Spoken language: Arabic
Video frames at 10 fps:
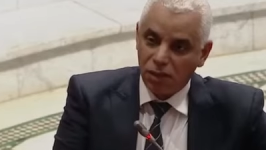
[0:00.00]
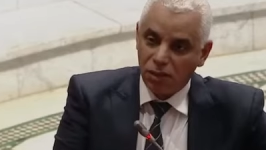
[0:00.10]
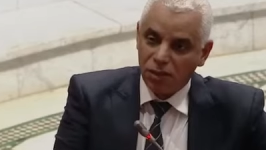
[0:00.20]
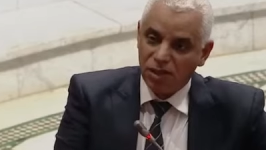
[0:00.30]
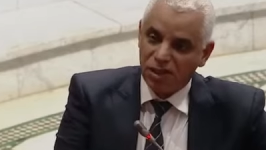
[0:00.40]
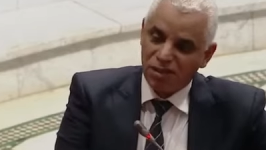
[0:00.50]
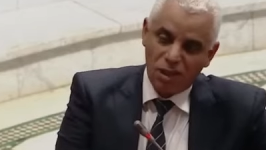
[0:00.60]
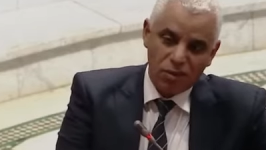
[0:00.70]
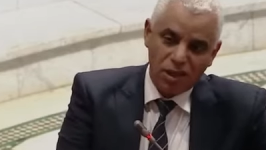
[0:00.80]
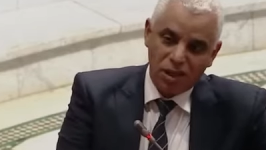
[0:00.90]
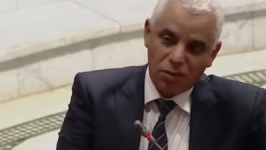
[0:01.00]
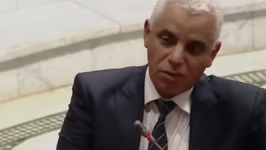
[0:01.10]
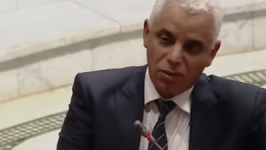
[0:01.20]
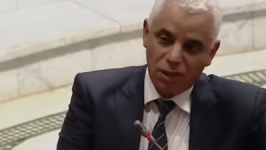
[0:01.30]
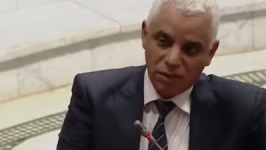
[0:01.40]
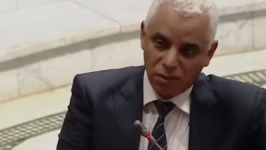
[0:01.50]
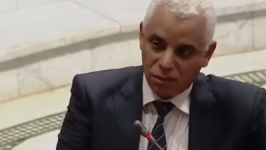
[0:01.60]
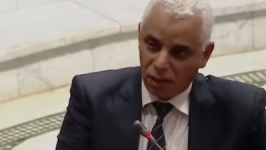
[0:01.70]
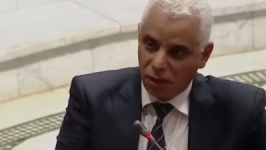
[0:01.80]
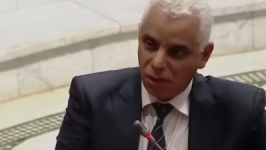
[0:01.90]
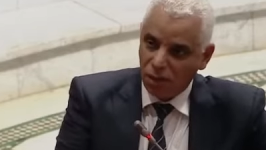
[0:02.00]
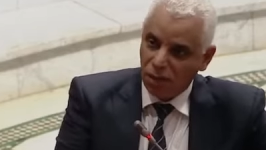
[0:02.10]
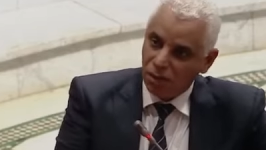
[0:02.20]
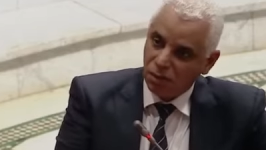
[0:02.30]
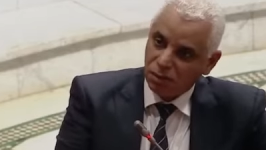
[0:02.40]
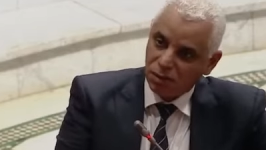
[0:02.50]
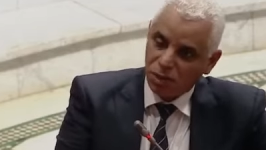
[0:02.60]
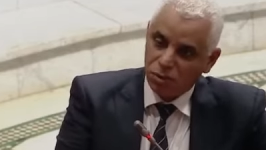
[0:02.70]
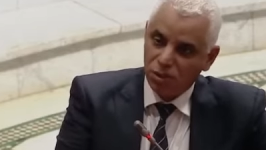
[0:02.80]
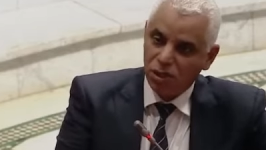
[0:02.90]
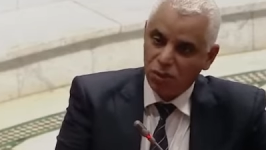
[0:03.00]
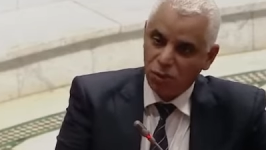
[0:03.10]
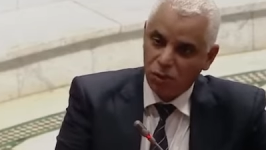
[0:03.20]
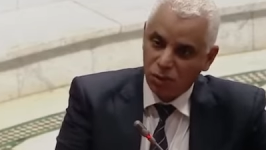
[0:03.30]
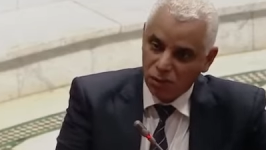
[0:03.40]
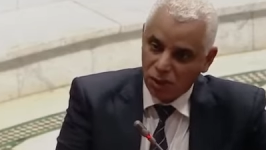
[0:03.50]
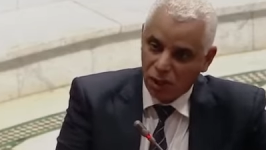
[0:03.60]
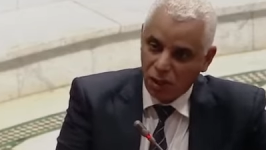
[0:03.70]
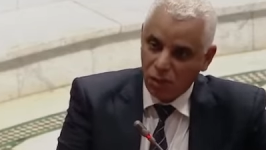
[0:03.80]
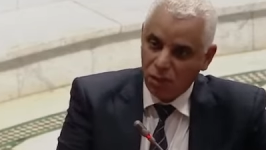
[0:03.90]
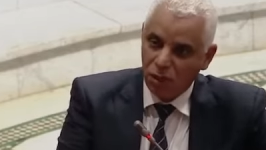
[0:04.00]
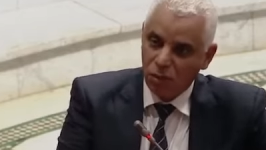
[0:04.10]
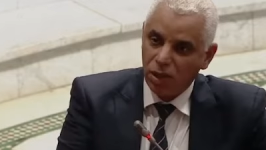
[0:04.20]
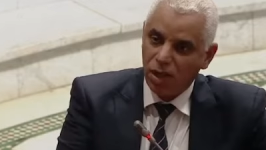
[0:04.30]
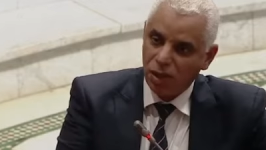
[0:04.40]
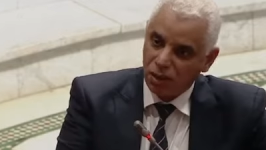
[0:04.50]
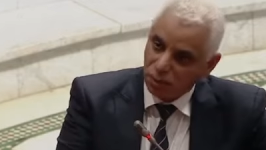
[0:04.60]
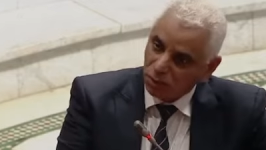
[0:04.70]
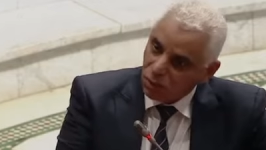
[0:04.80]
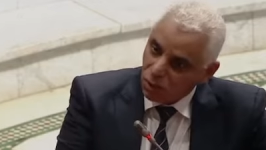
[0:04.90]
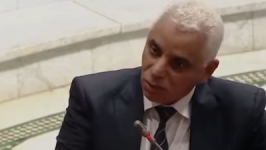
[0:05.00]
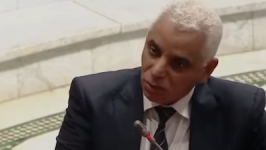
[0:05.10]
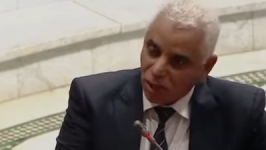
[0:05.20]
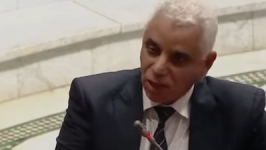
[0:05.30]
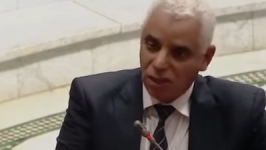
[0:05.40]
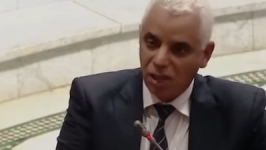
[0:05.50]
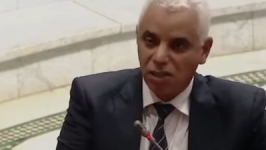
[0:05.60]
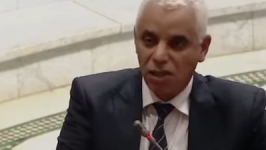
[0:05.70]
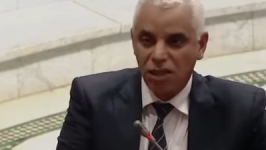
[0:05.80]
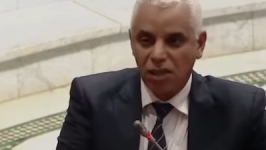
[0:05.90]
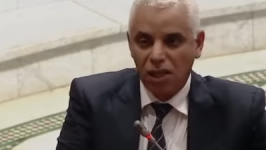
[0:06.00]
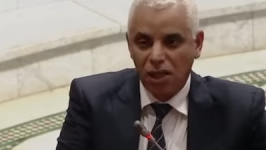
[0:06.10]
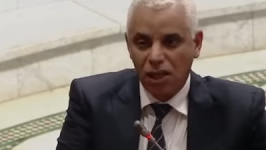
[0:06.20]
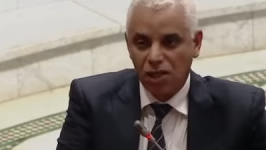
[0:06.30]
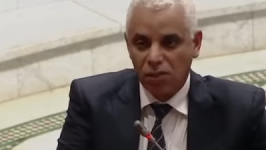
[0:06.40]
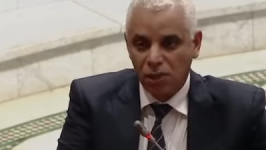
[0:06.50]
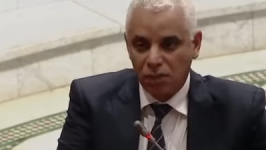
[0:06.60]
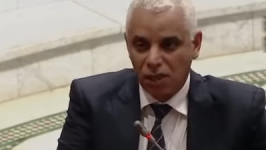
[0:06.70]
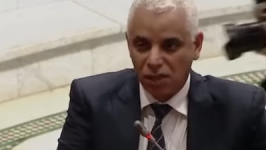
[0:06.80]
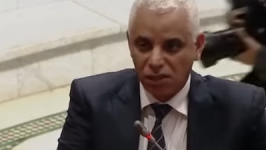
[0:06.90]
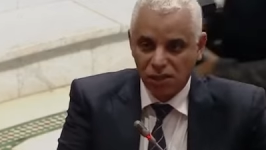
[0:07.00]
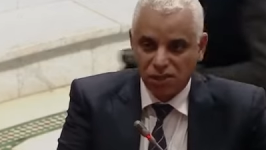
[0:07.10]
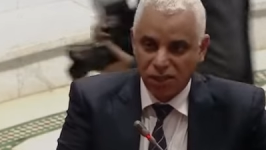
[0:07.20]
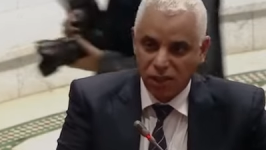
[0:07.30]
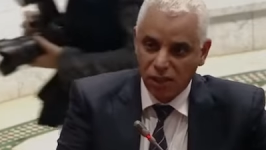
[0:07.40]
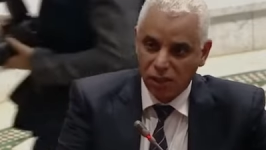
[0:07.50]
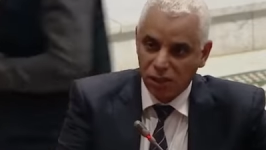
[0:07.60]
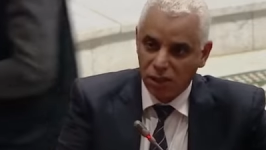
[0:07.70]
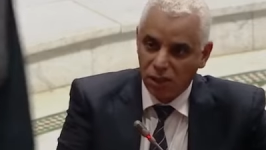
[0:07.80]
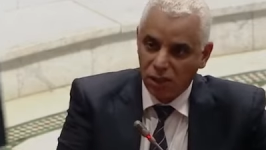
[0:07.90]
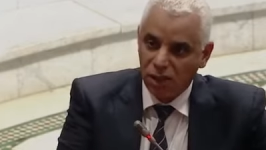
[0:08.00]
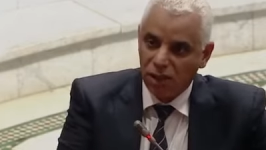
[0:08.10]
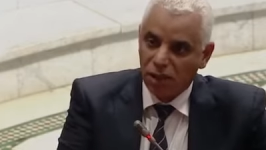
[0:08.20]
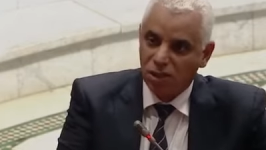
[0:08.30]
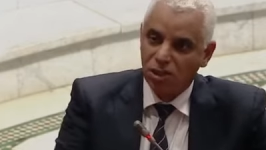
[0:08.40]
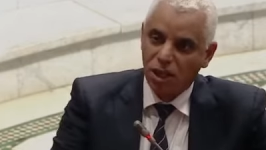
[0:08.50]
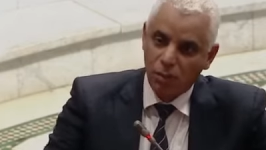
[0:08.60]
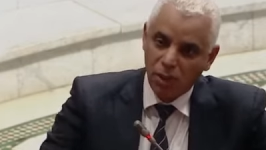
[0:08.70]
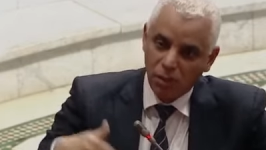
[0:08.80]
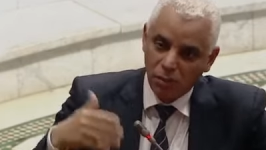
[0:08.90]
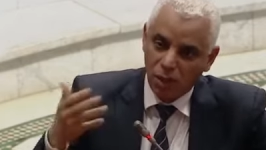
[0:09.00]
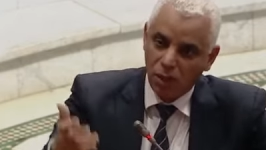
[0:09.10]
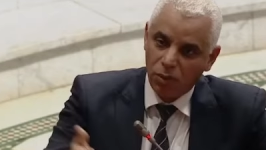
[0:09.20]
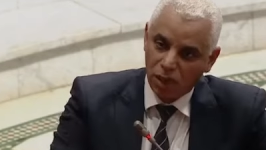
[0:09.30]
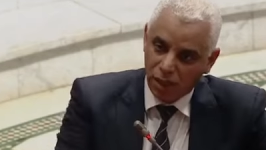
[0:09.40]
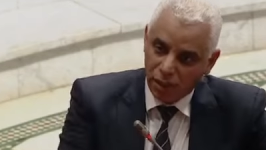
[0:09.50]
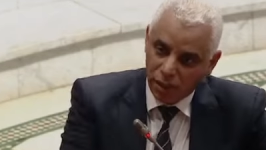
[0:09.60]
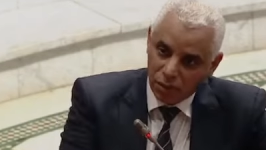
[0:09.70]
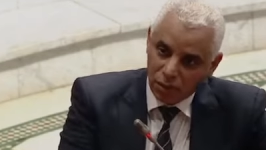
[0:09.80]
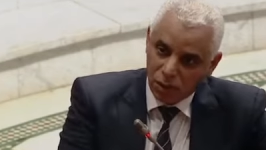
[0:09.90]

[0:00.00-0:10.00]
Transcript: وزاره الصحه واعيه كل واعي ان كاين جوج ديال الامور كاين اولا الوقايه وكاين كذلك الحد من المخاطر الصحيه اللي هي كتجي قبل من الوقايه